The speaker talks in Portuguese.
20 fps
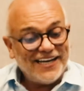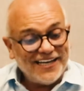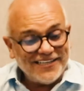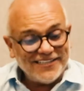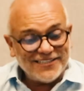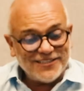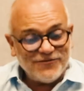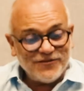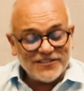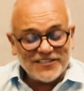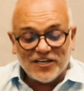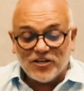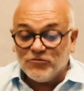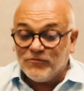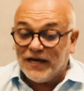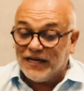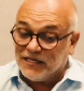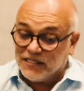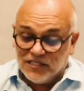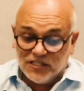Eles
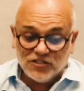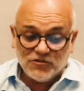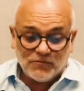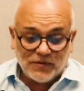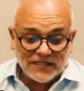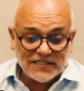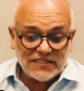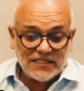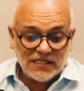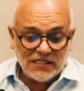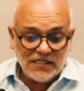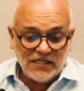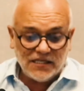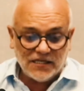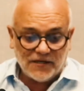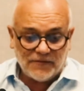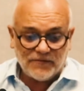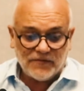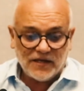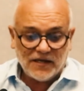fizeram uma grande
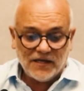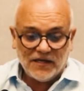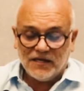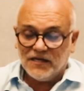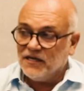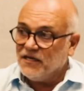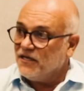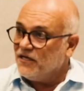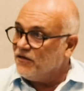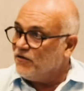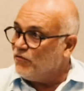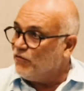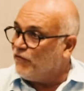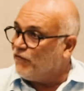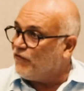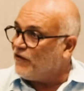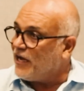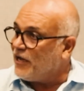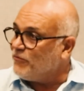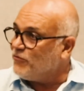parceria. O
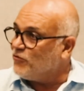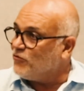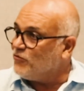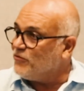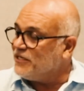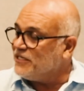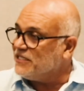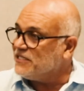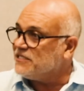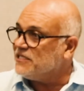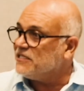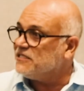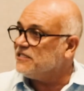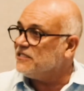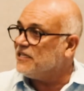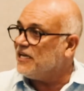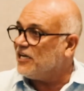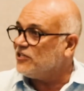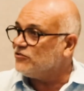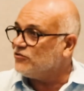Fábio com uma
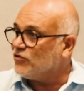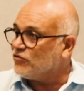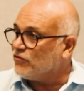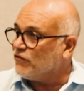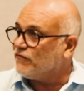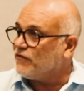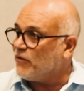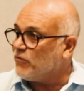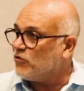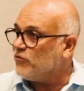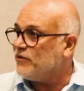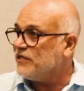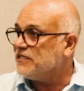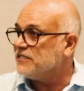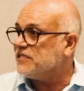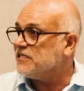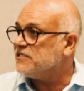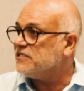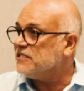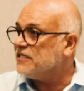necessidade, o doutor Fábio com uma
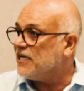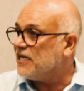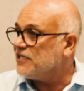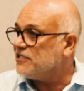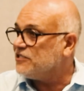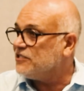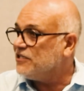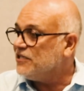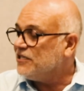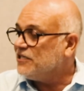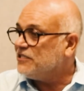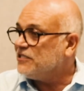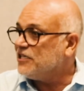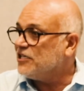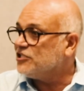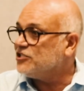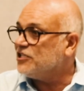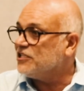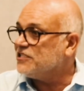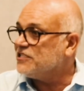necessidade
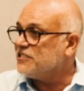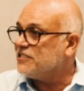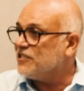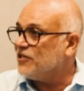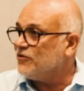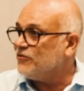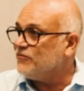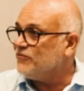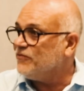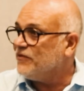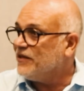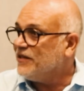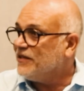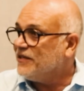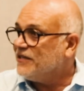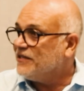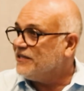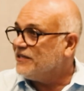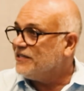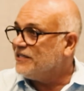na gestão
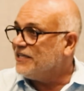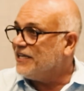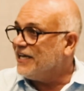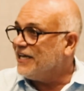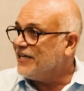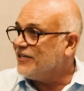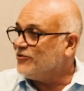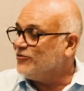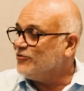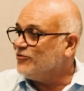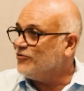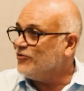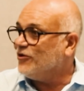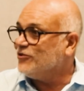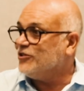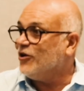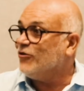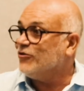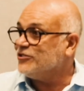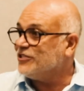na,
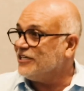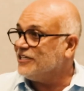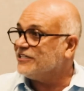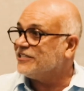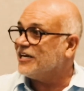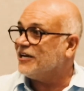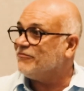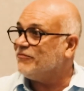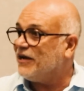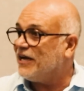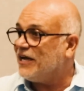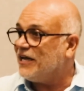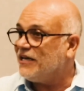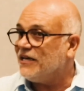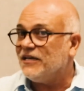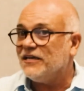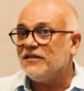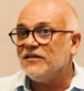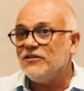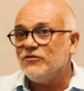do, da onde ele
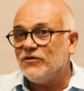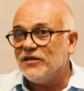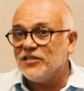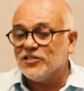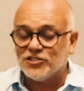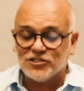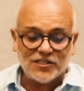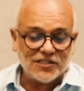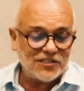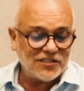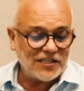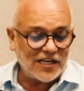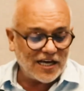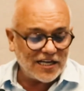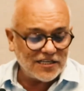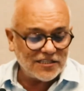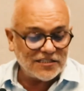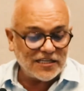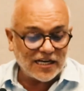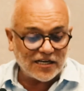trabalha e o Alexandre na
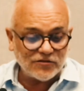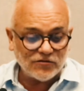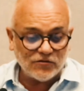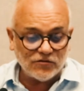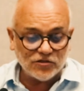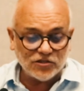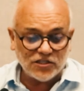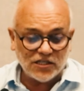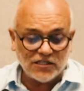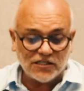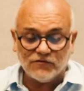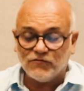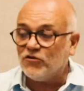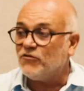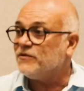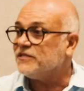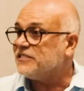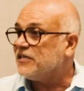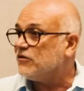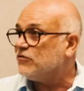área de tecnologia. Então,
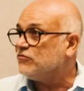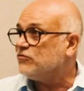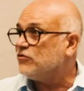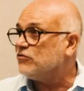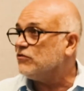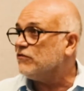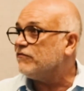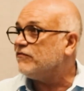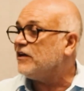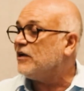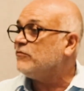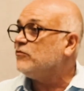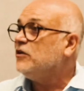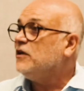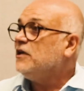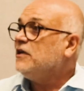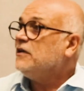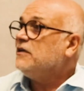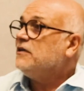vou começar com o Dr. Fábio